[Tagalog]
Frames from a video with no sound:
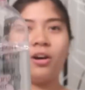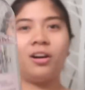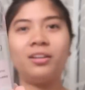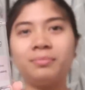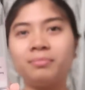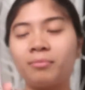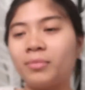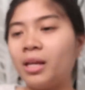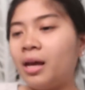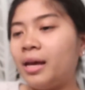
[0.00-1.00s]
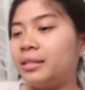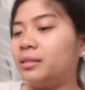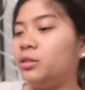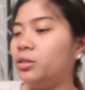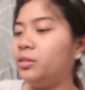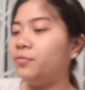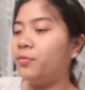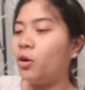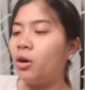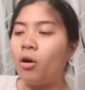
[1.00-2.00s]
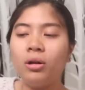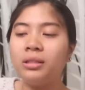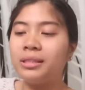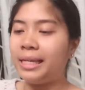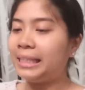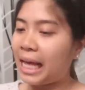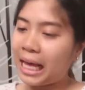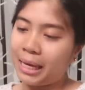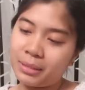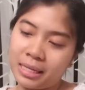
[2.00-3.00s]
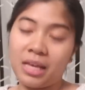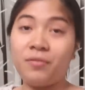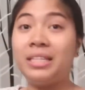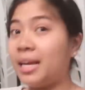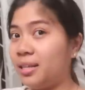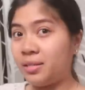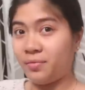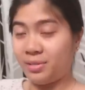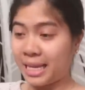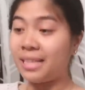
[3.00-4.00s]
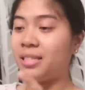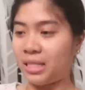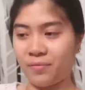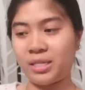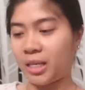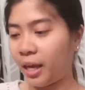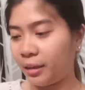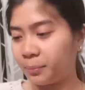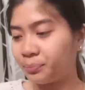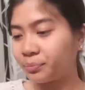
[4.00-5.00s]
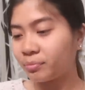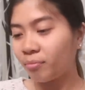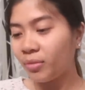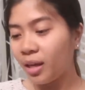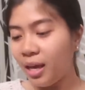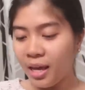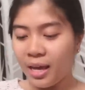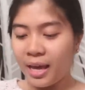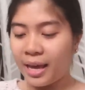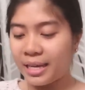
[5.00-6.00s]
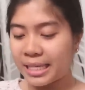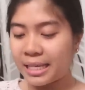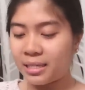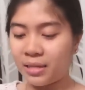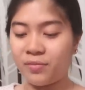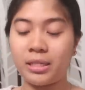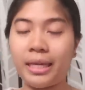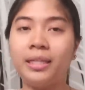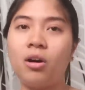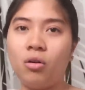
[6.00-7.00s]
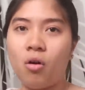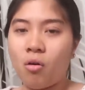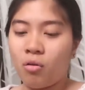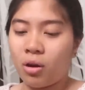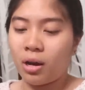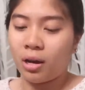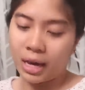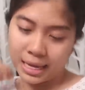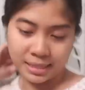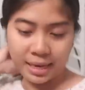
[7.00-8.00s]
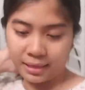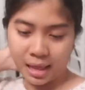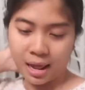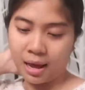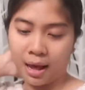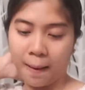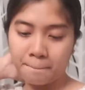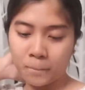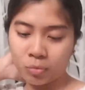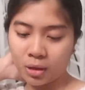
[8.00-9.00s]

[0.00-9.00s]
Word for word: ito, good for all skin types and even sensitive skin. Eh, sensitive skin ako, as in talaga.